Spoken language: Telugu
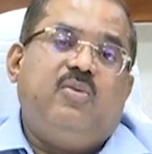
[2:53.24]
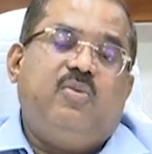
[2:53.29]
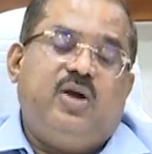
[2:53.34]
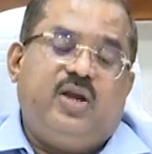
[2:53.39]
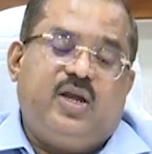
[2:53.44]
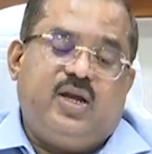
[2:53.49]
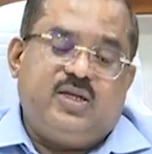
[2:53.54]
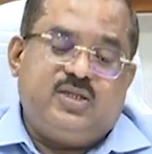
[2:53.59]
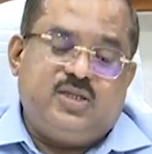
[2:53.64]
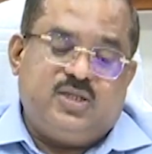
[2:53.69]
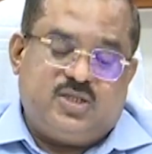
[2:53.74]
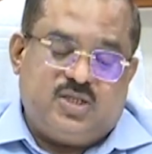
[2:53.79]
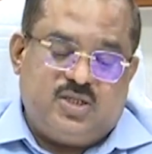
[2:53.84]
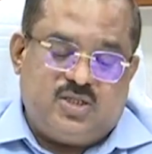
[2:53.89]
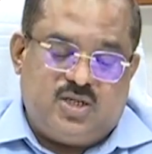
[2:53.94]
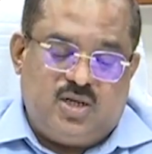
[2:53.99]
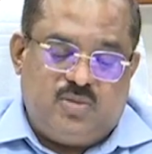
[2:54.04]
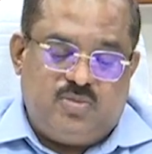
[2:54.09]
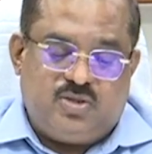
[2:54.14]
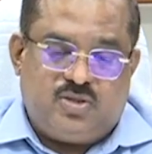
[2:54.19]
వారికి
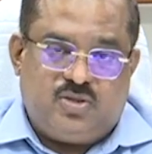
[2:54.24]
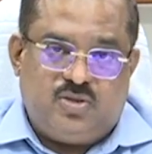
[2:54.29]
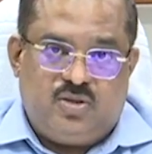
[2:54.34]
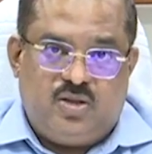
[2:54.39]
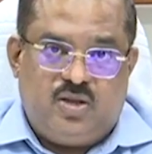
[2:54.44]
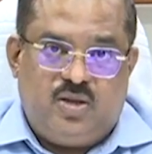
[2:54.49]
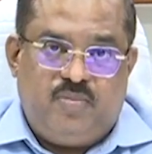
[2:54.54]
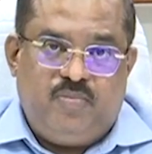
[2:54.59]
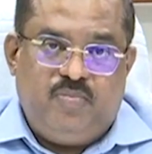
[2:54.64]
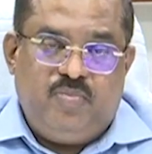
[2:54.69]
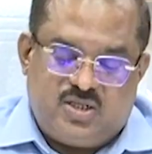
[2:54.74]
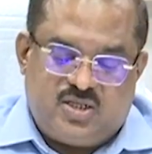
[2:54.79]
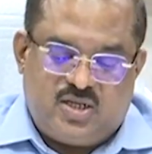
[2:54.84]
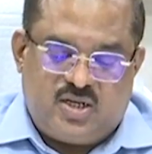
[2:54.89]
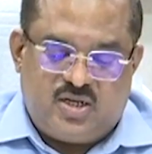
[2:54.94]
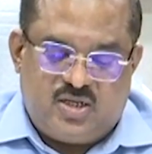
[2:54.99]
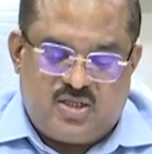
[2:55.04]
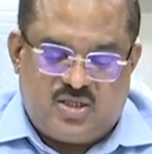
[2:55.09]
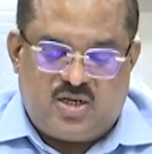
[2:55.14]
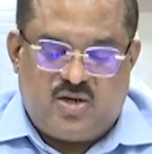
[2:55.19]
అసిస్టెన్స్ లభిస్తుంది
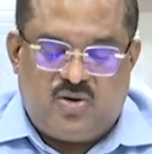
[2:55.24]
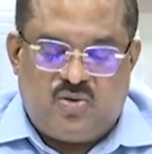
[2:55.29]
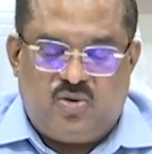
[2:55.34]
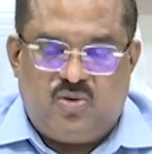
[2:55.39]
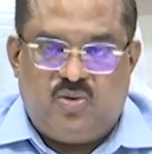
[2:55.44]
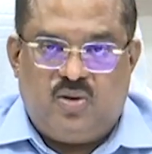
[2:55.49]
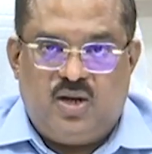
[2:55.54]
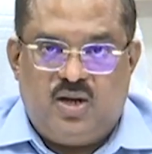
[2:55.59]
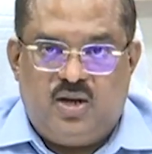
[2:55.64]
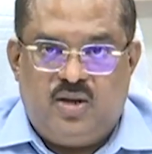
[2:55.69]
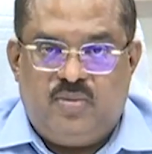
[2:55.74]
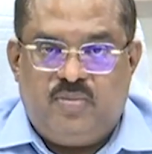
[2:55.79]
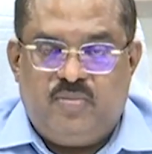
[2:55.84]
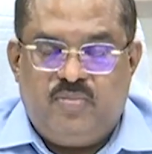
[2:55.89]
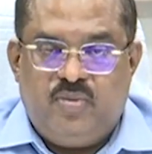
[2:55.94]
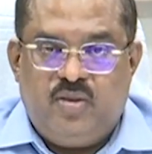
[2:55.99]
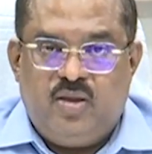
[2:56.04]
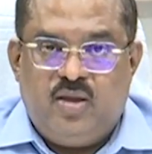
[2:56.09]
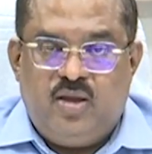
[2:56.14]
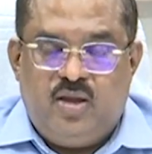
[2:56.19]
సెకండ్స్ కడుక్కోవాలి
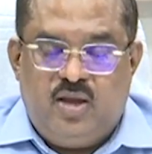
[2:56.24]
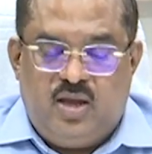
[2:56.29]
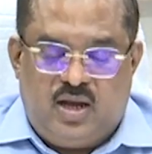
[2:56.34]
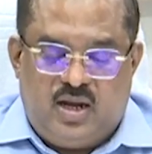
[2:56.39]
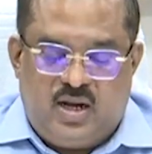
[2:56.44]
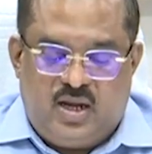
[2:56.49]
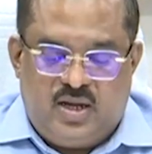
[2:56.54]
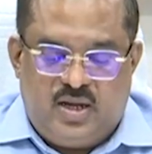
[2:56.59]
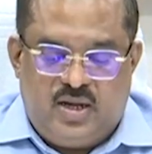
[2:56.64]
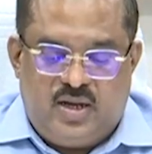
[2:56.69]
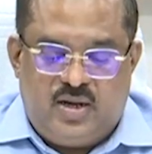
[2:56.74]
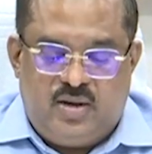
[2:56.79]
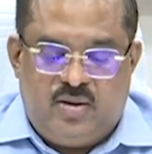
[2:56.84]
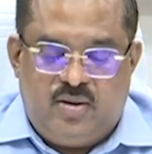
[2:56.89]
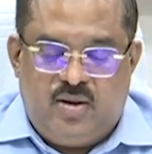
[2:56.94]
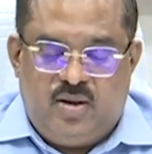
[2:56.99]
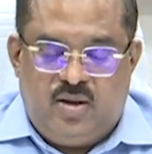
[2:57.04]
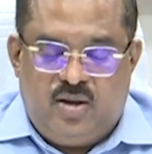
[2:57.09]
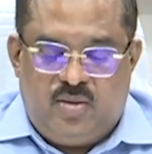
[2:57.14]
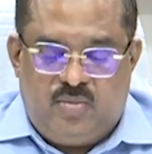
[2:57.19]
అలాగే
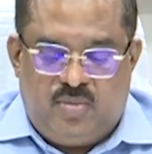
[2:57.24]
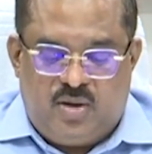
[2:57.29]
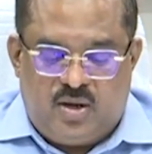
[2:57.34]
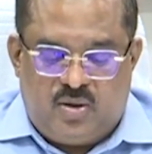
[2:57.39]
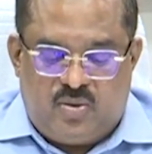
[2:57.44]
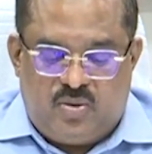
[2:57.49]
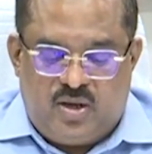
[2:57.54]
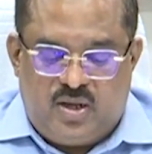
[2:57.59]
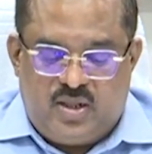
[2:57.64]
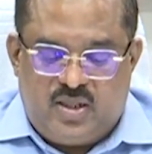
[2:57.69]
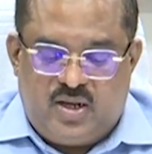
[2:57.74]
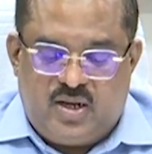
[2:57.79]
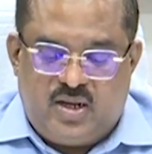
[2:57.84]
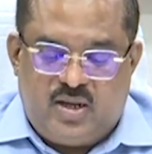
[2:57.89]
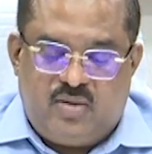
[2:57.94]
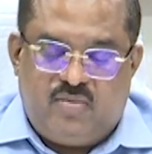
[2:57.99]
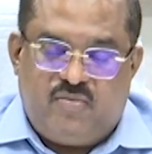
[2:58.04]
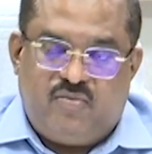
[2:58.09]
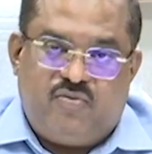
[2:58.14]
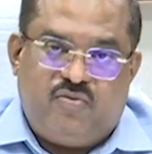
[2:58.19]
మనకు ఏదైనా
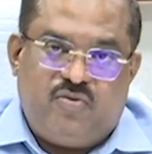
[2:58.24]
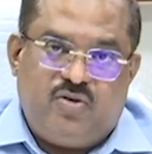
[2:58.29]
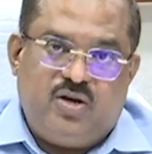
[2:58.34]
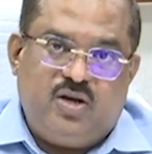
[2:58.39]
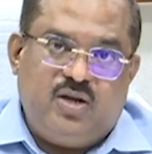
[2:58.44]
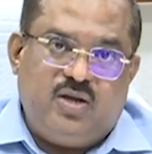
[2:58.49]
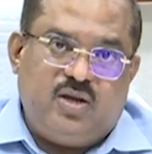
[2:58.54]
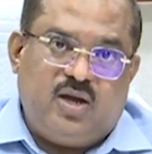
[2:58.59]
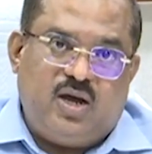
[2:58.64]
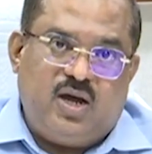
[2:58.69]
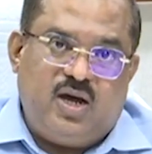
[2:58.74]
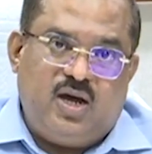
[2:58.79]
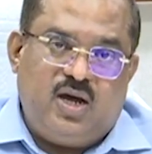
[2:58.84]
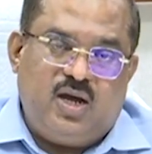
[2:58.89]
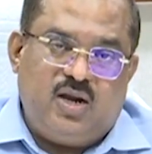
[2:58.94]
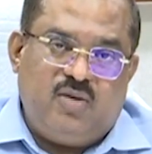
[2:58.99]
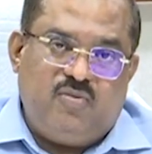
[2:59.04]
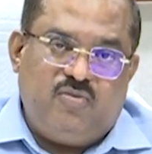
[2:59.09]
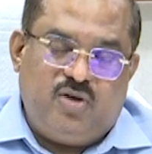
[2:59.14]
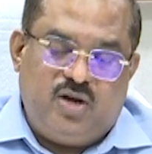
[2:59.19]
ఫుడ్
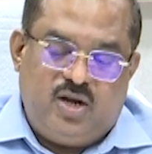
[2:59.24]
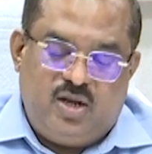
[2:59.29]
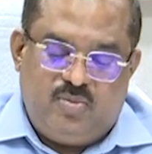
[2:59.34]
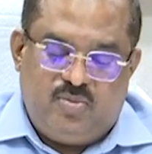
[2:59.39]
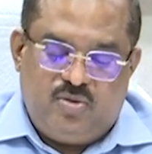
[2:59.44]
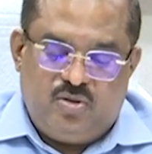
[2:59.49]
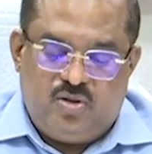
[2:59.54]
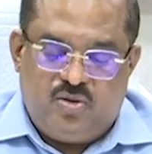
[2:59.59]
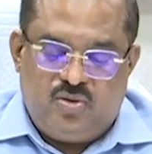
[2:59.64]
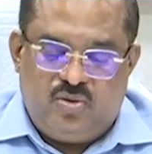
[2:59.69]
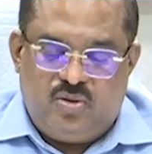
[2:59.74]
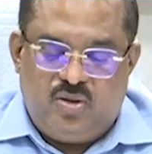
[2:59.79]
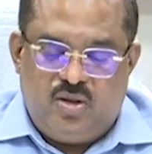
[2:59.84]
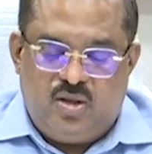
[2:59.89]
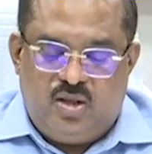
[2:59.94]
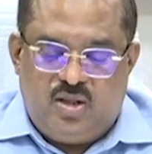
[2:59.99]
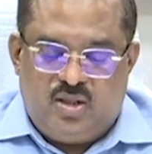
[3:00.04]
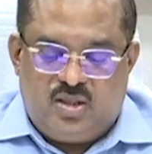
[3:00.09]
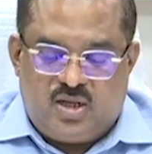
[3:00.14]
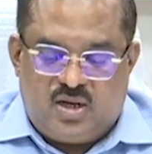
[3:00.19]
ఆహారం వండే ముందు
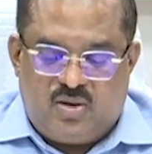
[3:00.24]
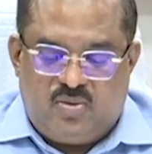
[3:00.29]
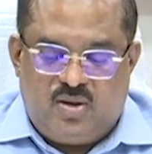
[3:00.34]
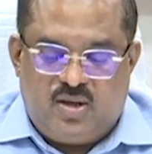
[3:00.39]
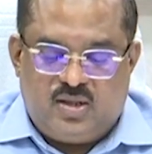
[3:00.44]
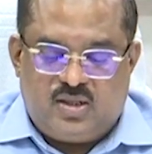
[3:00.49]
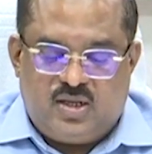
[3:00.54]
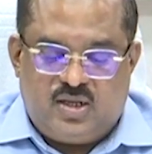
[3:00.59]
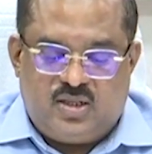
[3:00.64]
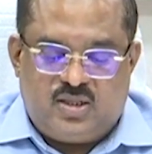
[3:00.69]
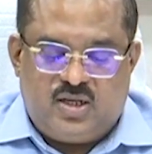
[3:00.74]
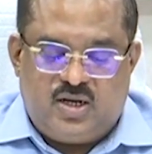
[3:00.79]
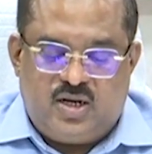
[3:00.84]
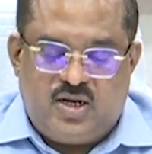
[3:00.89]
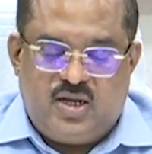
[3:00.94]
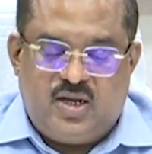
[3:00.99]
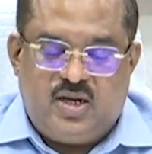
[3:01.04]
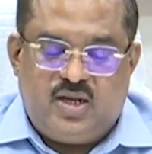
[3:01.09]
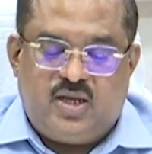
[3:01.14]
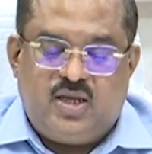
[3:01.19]
తర్వాత
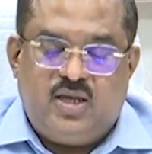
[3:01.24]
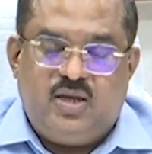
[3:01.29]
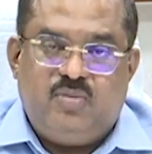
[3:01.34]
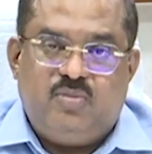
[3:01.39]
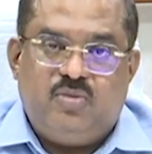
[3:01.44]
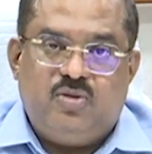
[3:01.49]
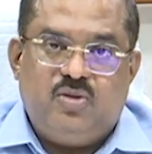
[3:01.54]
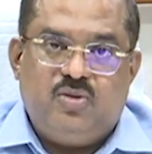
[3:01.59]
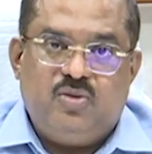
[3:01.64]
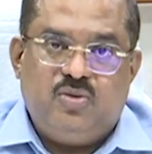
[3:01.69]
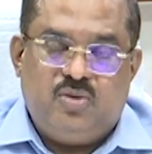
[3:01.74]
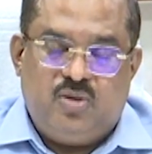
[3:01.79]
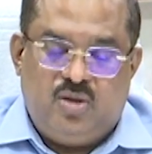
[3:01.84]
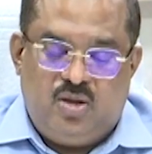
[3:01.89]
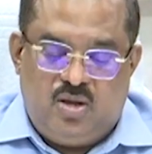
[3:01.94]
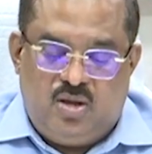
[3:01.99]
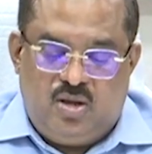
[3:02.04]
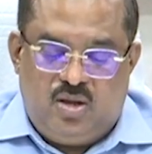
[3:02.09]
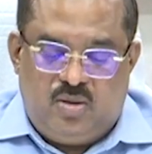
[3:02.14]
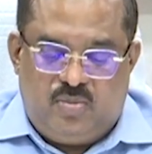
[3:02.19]
తినడానికి ముందు
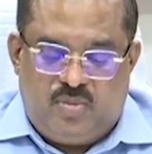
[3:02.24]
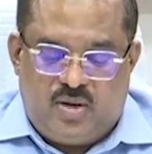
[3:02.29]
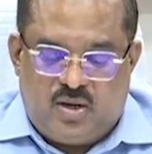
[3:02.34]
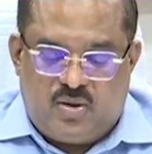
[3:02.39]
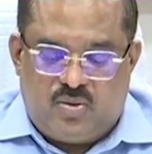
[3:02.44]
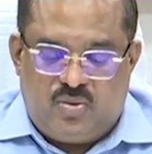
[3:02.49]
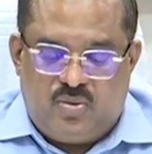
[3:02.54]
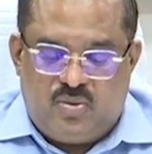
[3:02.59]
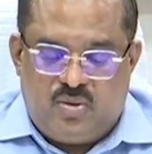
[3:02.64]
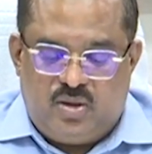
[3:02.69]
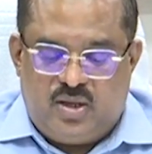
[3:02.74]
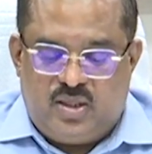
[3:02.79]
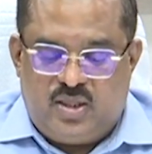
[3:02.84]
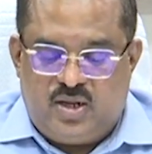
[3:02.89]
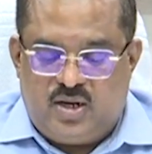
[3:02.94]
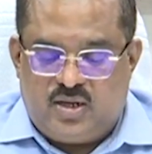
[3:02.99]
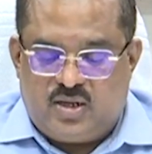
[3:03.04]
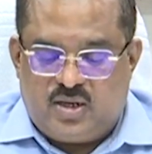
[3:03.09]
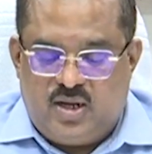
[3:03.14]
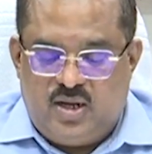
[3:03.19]
మనకు
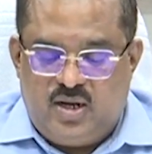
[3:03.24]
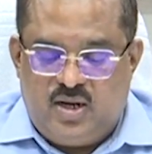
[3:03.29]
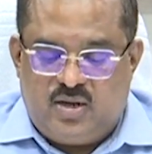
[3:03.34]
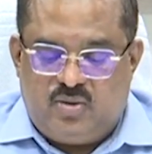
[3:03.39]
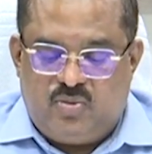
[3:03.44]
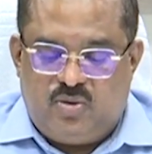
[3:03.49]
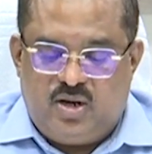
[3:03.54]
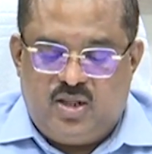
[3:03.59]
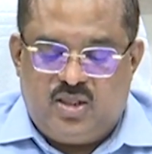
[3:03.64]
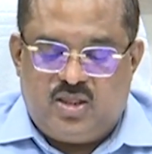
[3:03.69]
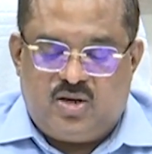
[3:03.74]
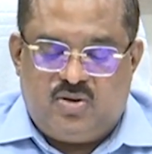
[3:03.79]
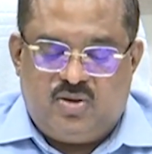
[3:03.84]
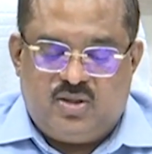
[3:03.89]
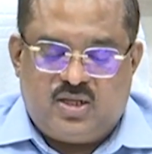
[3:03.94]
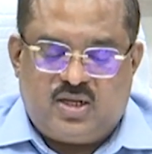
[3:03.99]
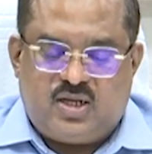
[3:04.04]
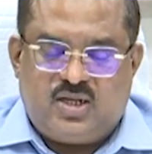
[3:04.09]
ఏదైనా టాయిలెట్ వాడిన తర్వాత